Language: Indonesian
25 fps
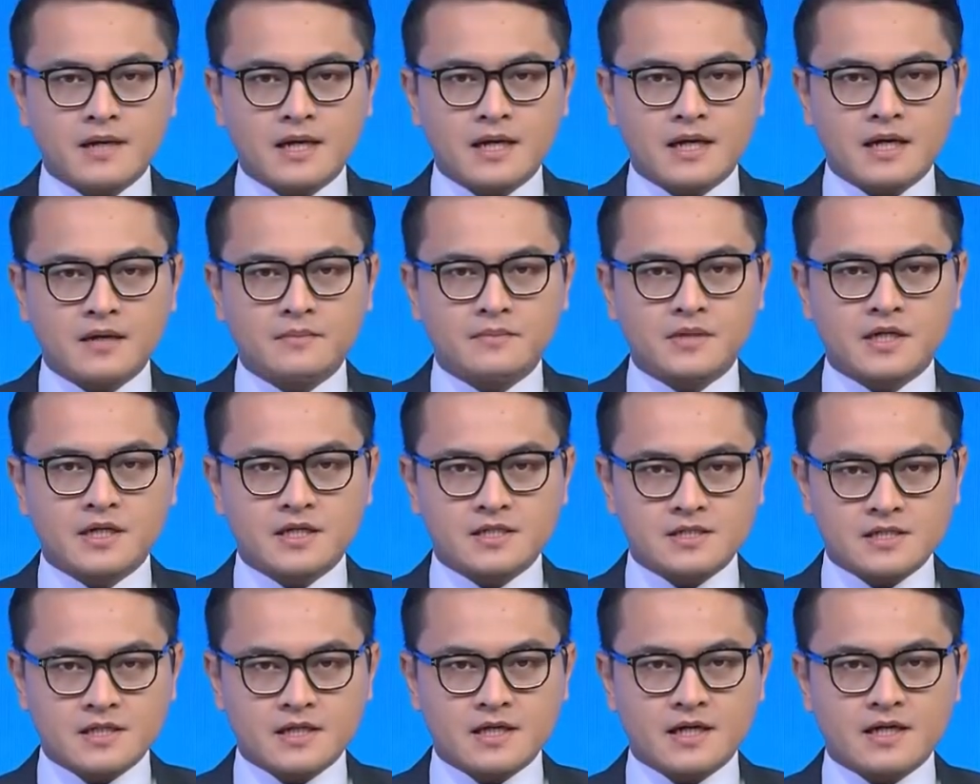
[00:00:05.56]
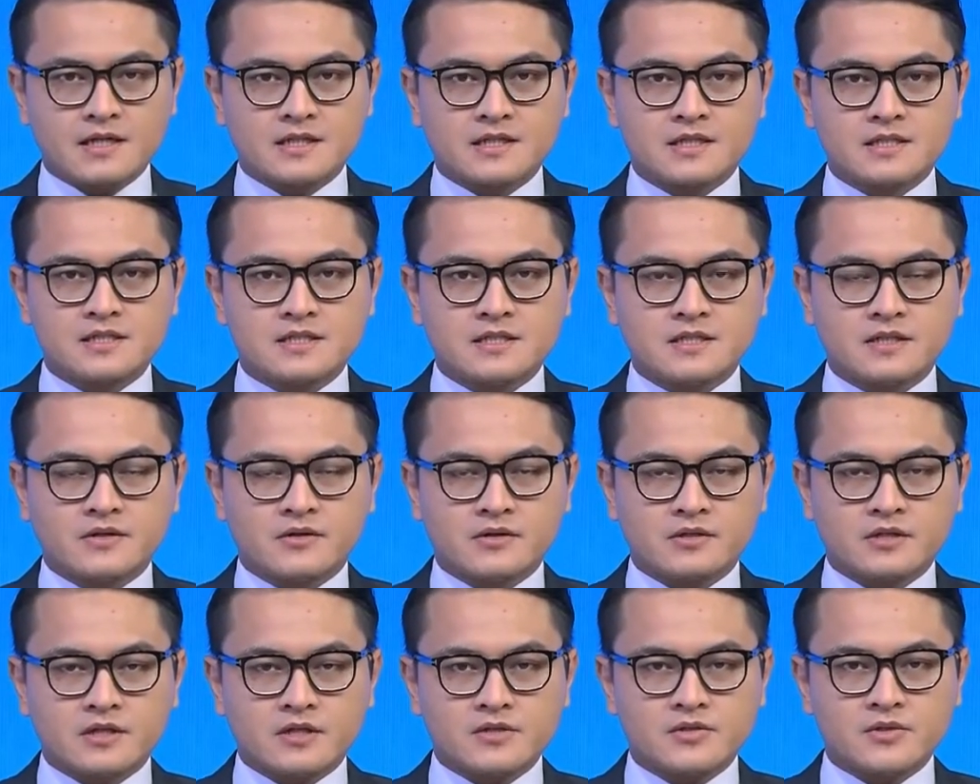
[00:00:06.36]
makan bergizi gratis di
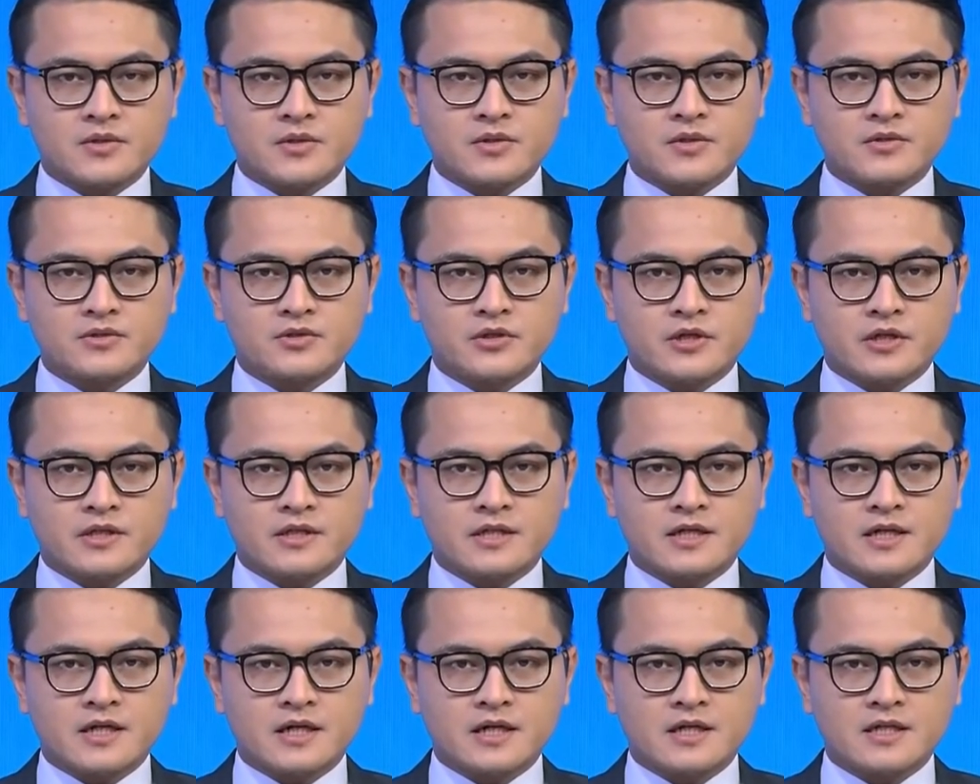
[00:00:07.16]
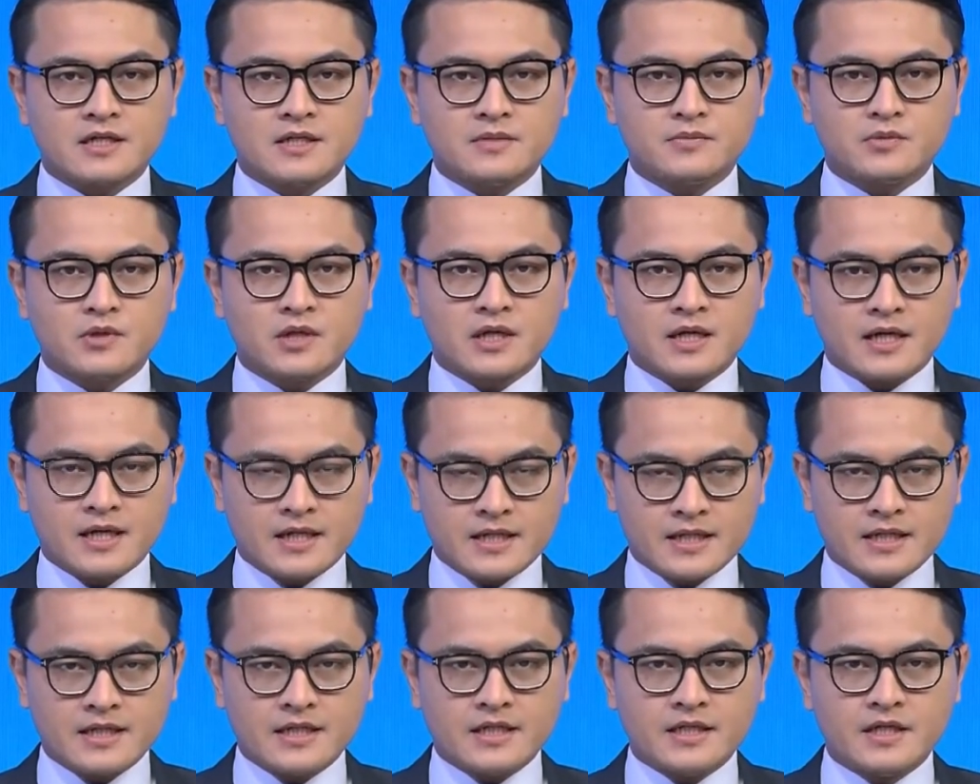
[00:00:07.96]
kota Solo, Jawa Tengah dimulai
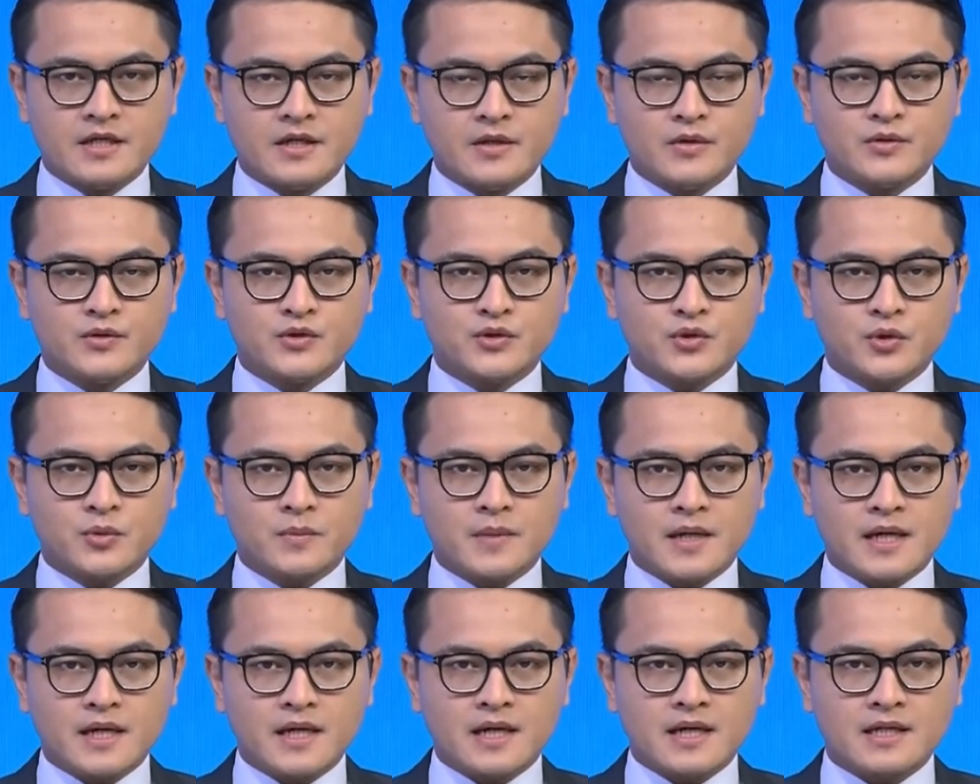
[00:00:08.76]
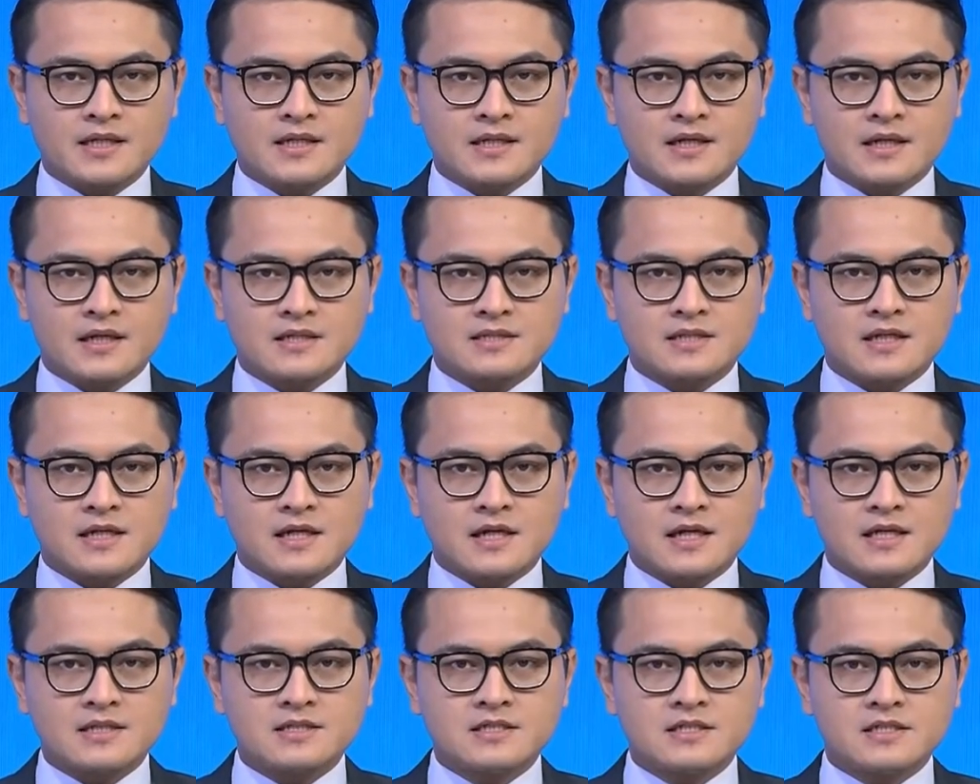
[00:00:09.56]
hari ini. Uji coba akan
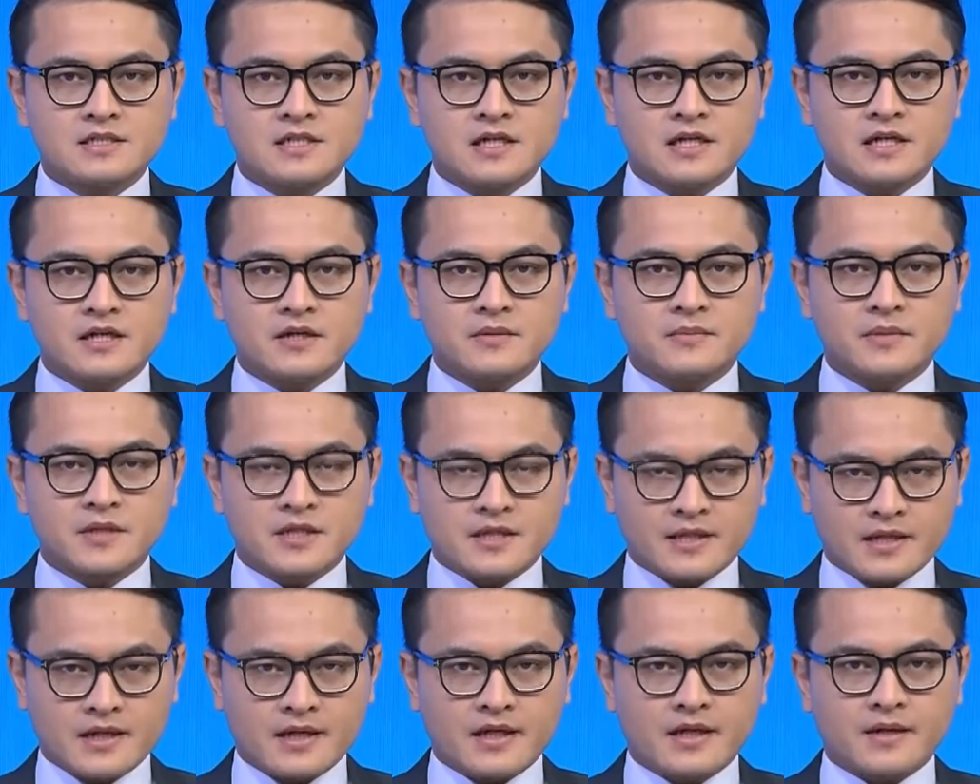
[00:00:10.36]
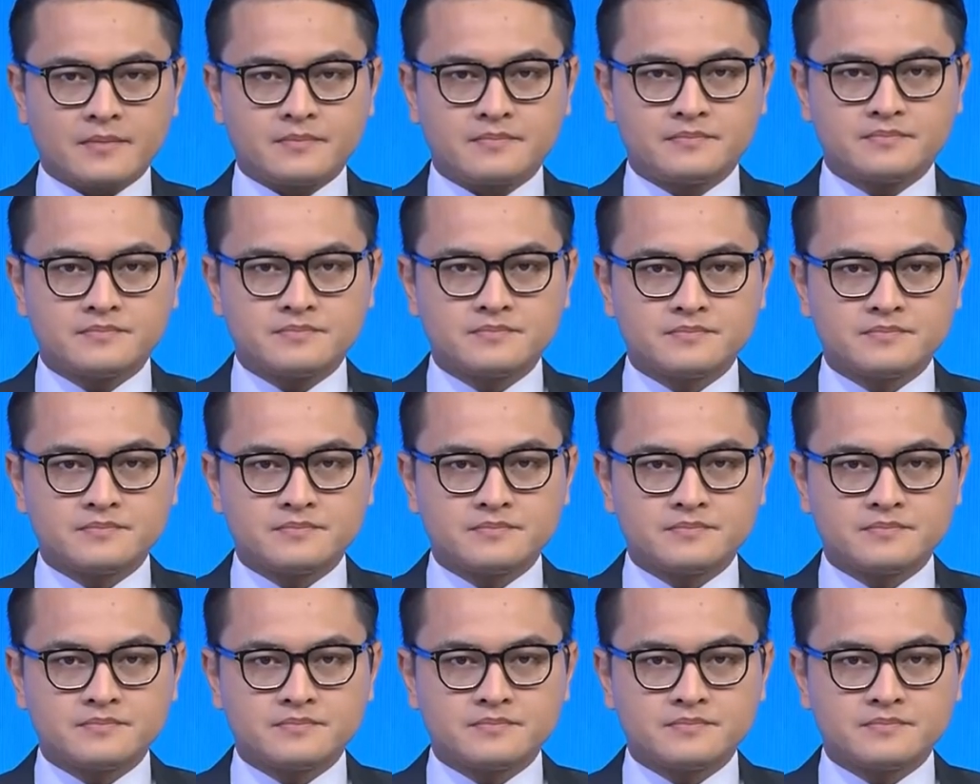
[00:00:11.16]
dilaksanakan secara bertahap.